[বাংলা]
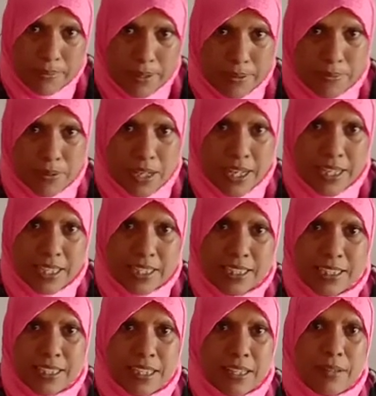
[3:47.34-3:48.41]
ফেব্রুয়ারির
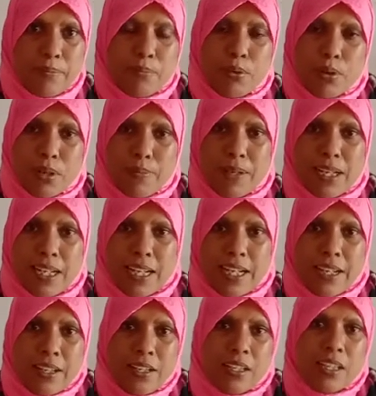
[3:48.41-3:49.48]
দিনে
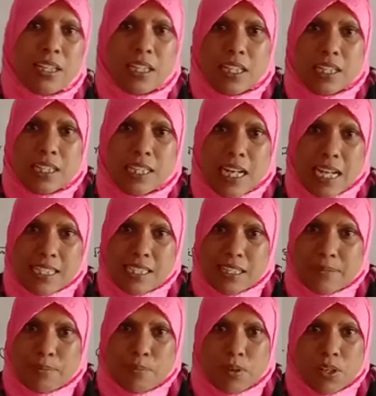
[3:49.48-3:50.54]
ভোরবেলায়
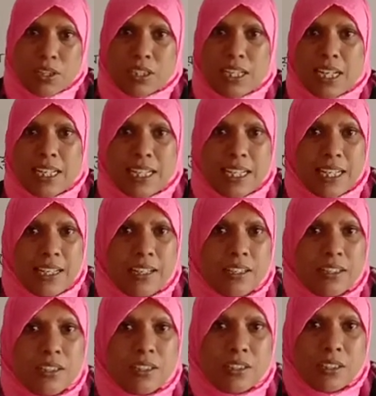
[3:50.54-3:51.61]
গাছের মগ ডালে
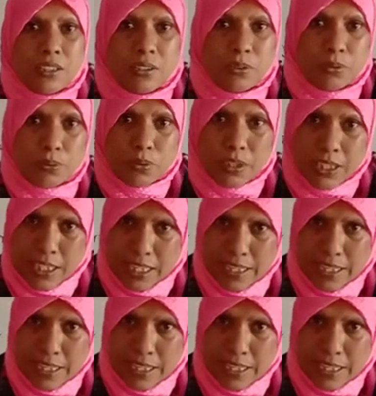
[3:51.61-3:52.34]
উঠে